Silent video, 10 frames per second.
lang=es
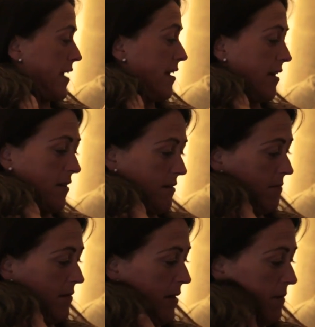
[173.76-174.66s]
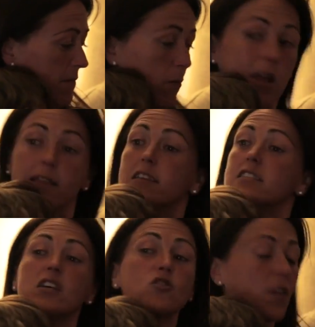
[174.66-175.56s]
todo eso. No, no, no es
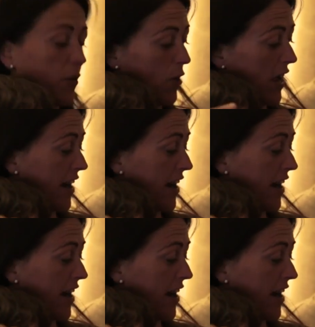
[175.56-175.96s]
nada fácil.